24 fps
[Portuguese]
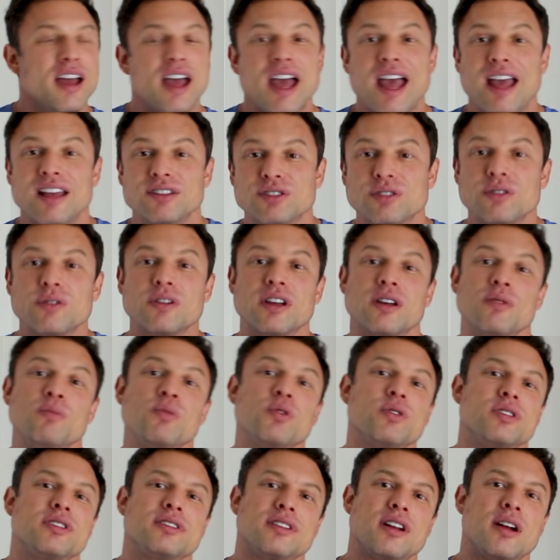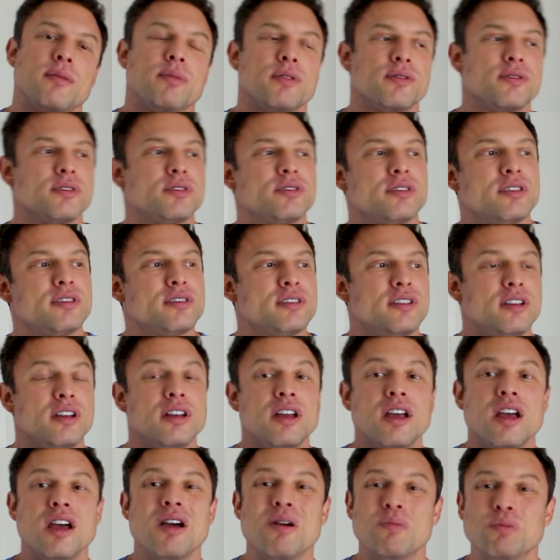É isso que eu quero mostrar para vocês, que
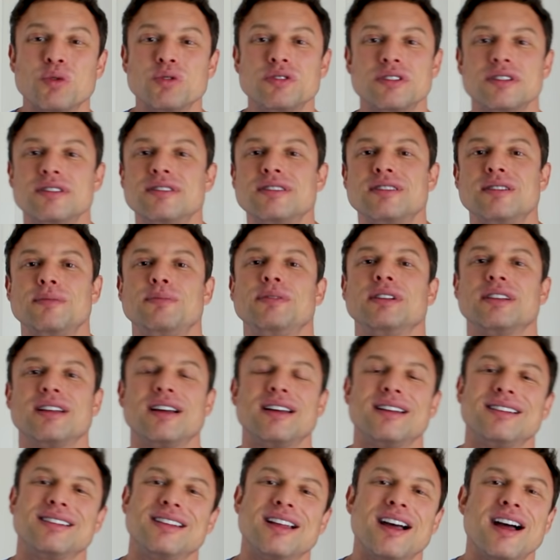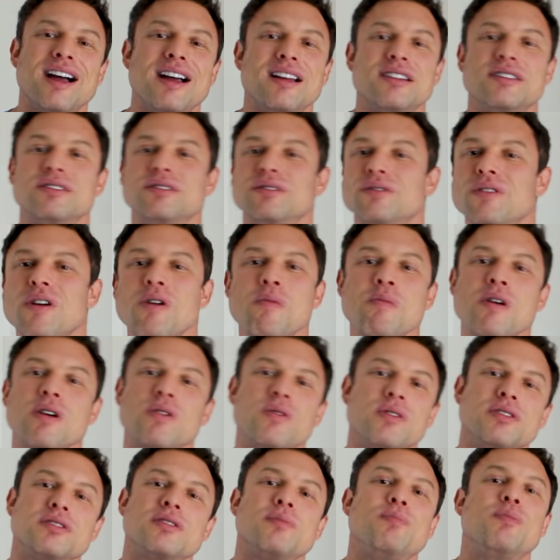multidisciplinaridade não é uma
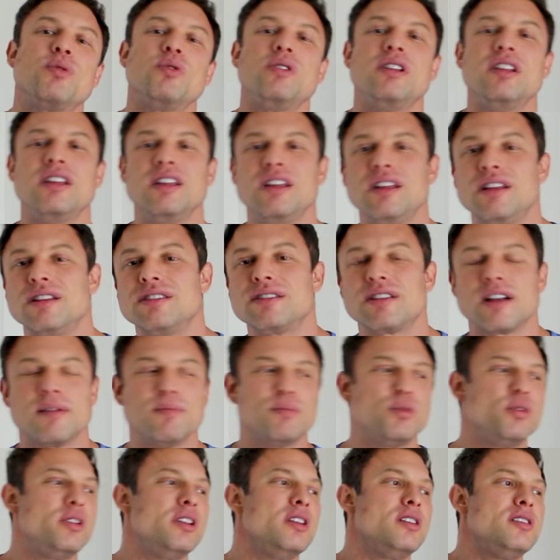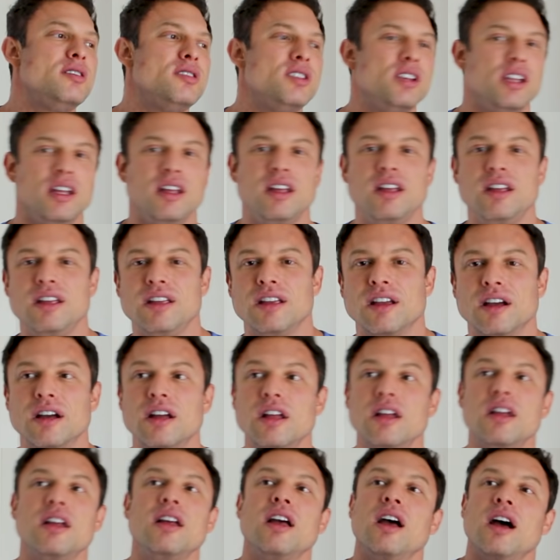coisa política, bonitinha,
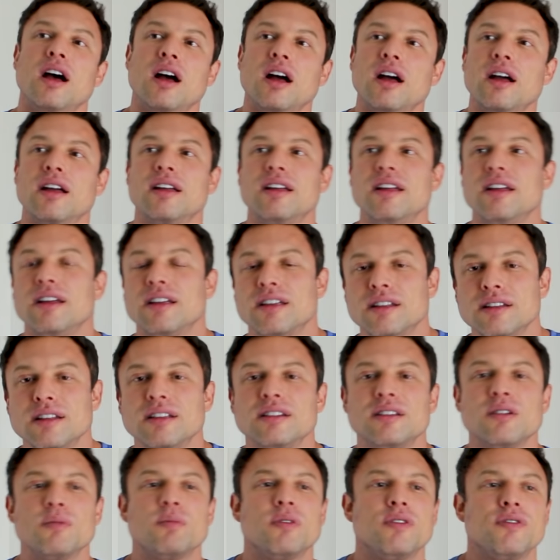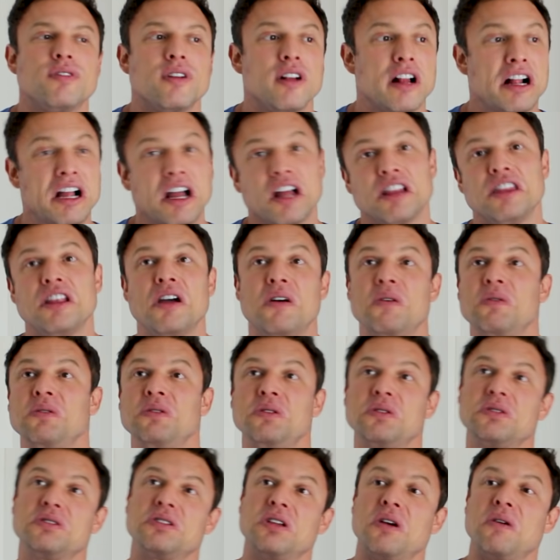ai, que nem tem um povo fala, cada um
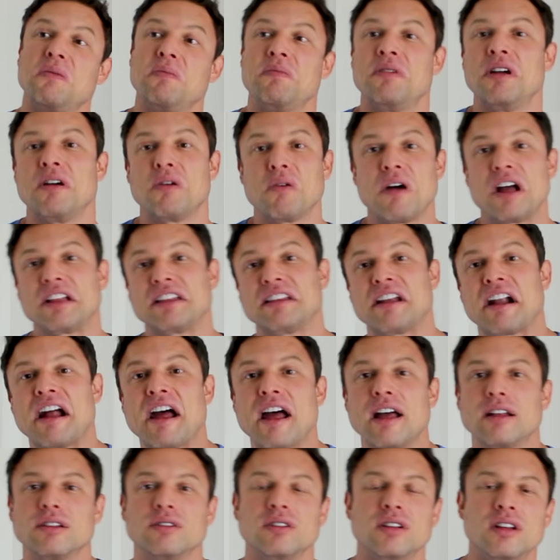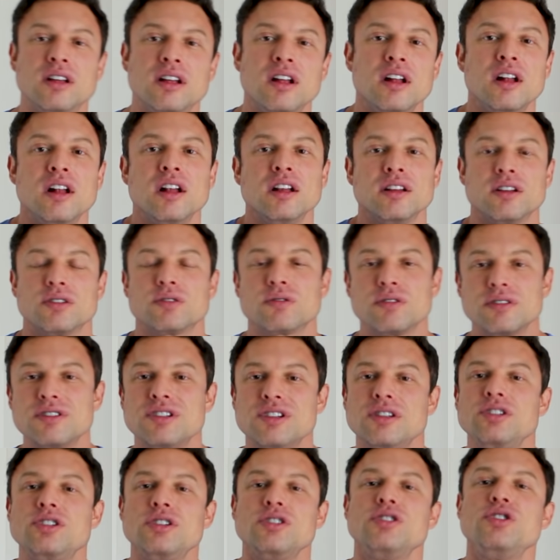no seu quadrado. Mas coisa
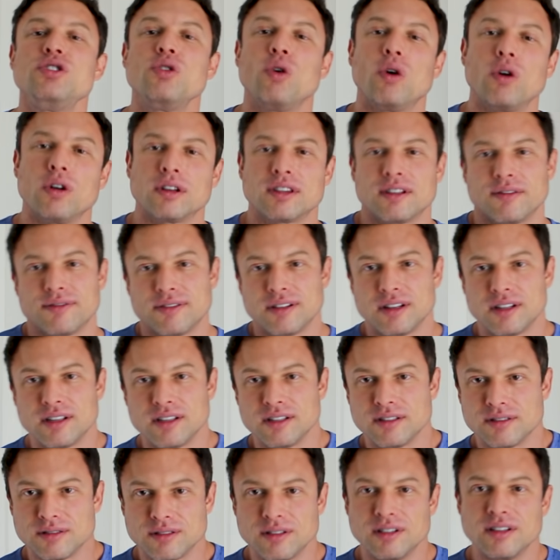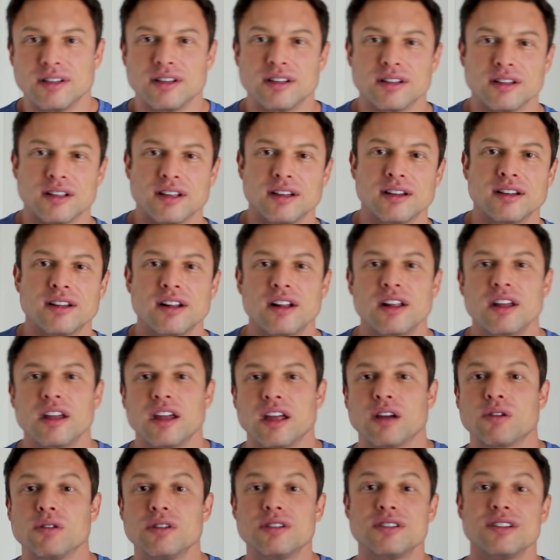de gente idiota falar isso. Né?
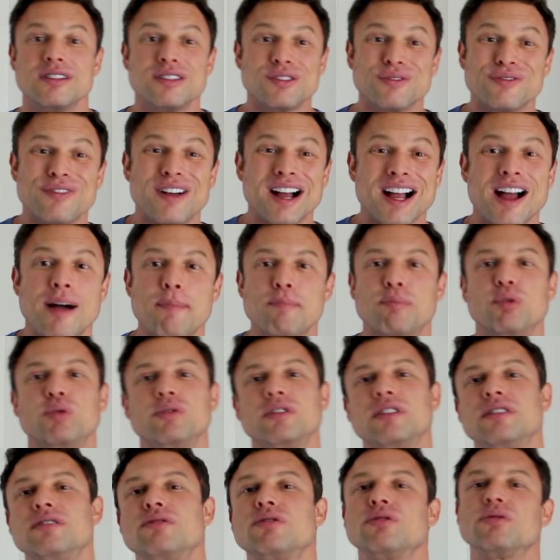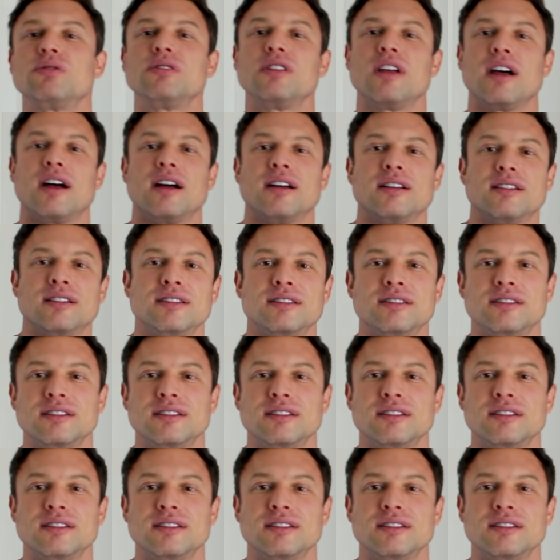É coisa de gente vagabunda de estudar.